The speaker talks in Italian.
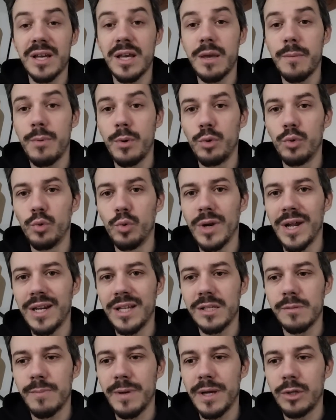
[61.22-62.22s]
anche più dura
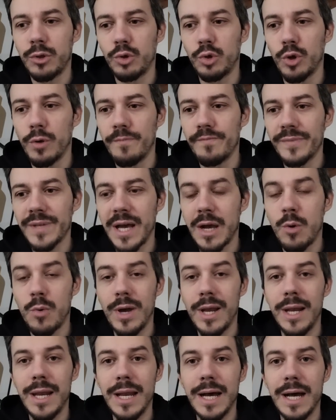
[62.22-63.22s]
rispetto a
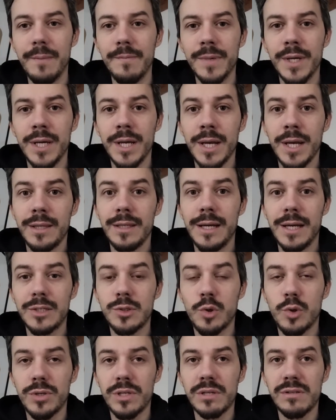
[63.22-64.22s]
quella della
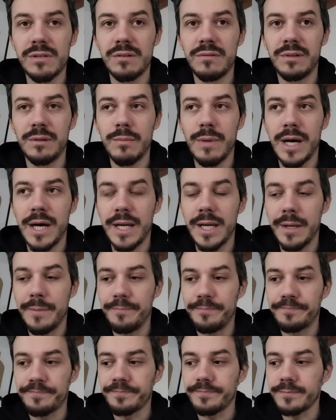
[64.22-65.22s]
scorsa
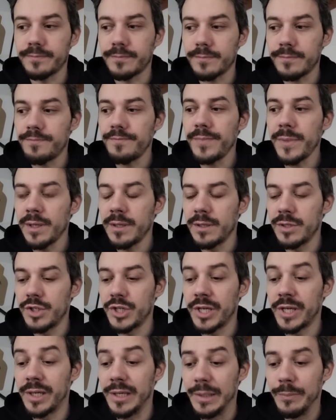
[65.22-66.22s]
settimana.
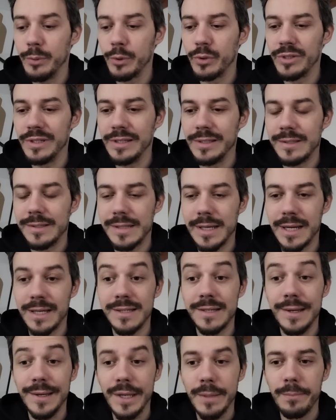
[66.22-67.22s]
C'è chi ipotizza la
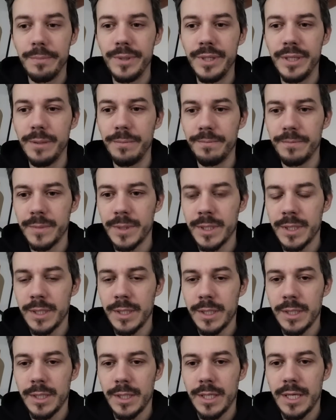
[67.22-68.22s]
Serie B
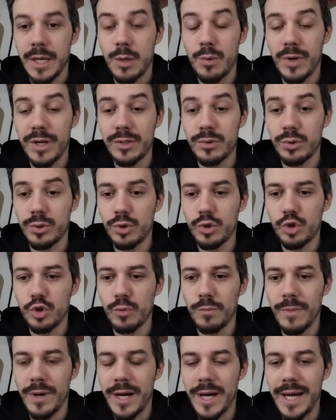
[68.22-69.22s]
e questo
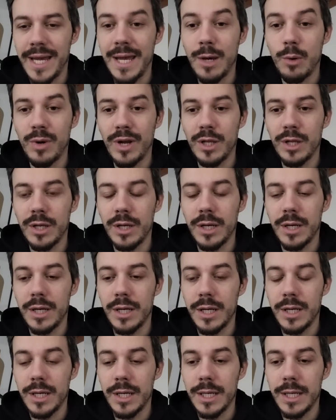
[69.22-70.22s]
insomma è,
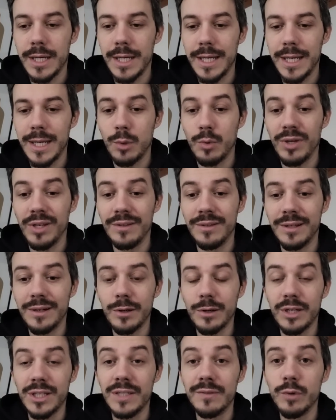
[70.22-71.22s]
una, è un
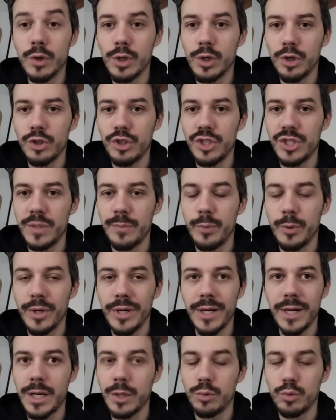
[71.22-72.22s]
interrogativo che oggi si
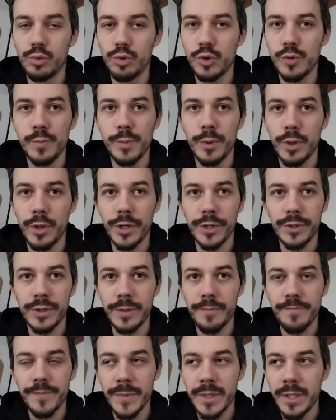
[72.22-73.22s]
pone anche tutto
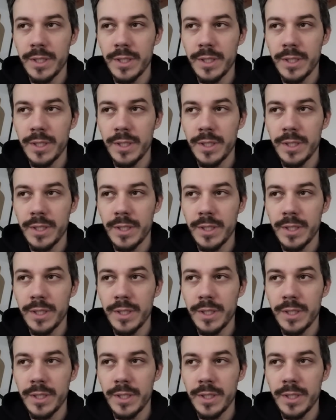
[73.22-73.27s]
sport.